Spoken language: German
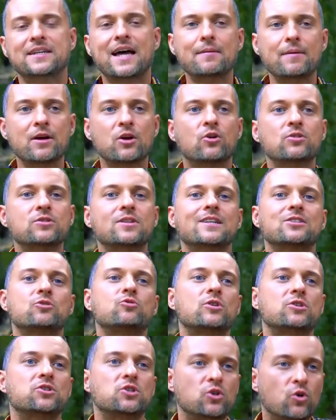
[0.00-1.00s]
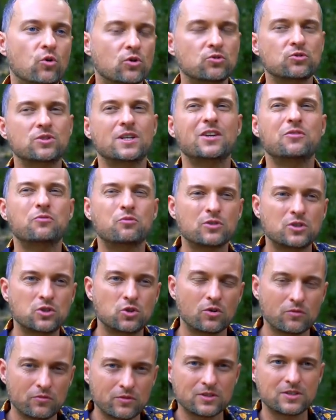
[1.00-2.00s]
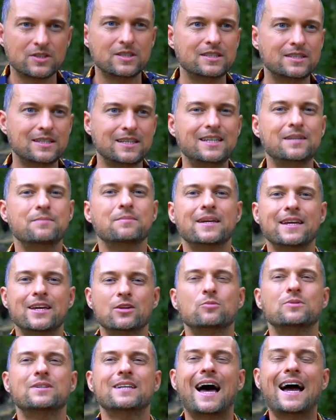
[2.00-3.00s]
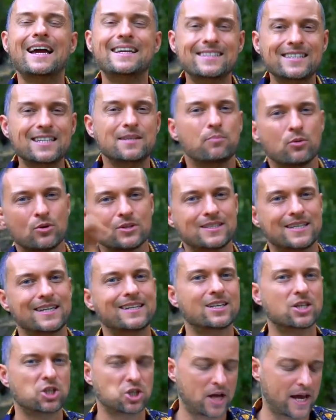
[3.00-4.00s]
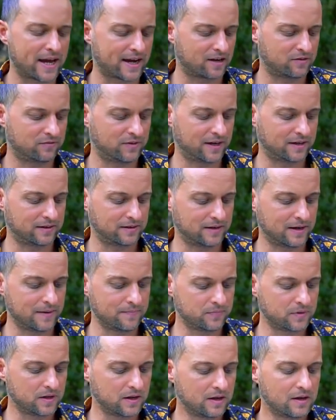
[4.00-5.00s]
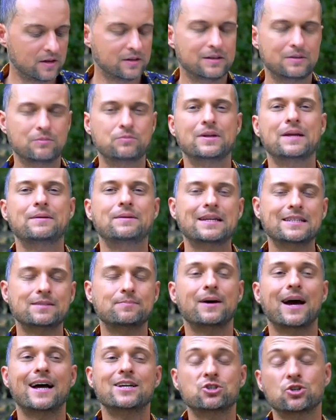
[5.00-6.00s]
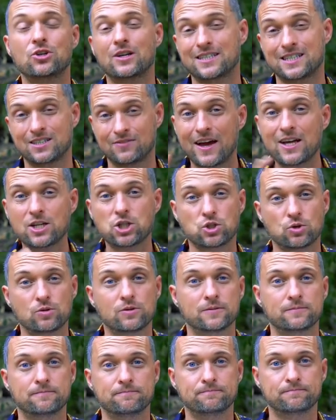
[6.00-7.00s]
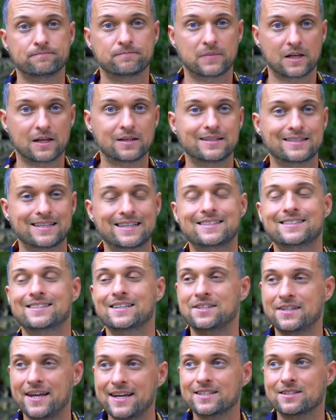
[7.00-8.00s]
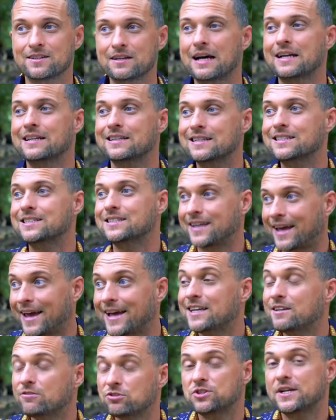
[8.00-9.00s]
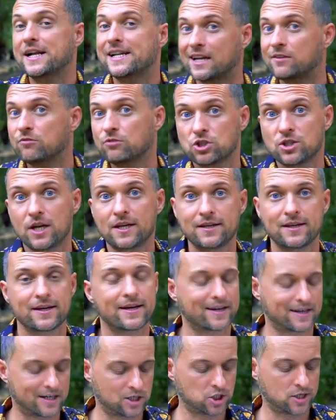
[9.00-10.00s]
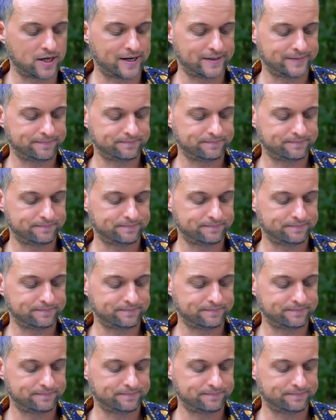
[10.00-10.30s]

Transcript: Dabei konnte das Glutathion durch die Infusion von Cystein im Gehirn um 30% Prozent gesteigert werden. Ja? Und Das bereits schon nach zwei Stunden. Das heißt, die Synthese ist relativ schnell dann vonstatten gegangen anscheinend.